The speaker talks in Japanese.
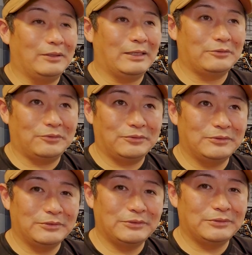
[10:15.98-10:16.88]
あ、あの、
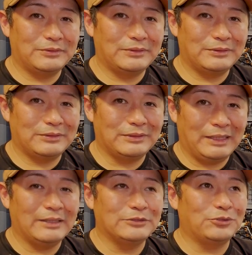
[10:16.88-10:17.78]

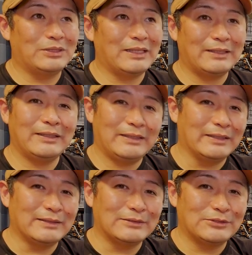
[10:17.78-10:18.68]
ね、それだけで
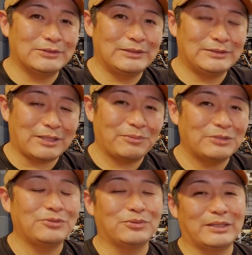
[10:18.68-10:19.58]
警察に捕ま
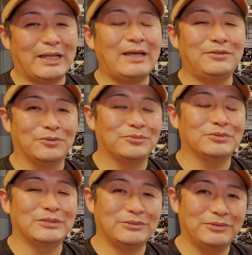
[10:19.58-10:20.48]
るってことないと
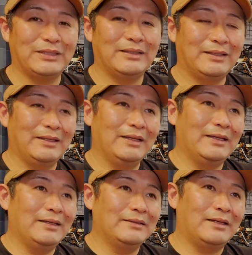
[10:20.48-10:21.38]
思うんですよね。
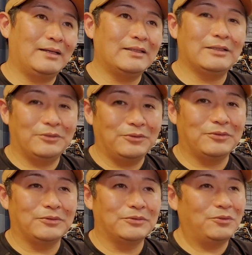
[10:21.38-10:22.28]
だけ
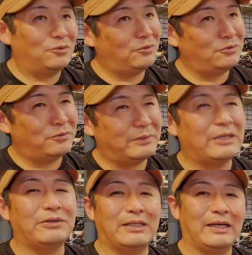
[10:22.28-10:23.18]
ど、ドローンの場
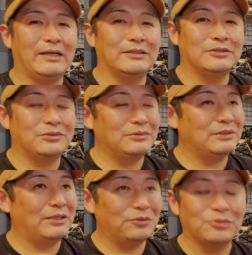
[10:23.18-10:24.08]
合はね、そ
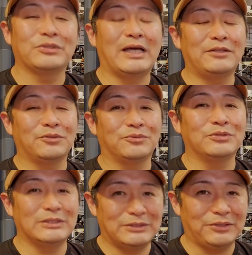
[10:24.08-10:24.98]
んなこともないと思う
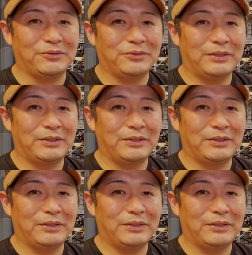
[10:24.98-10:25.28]
んですよ。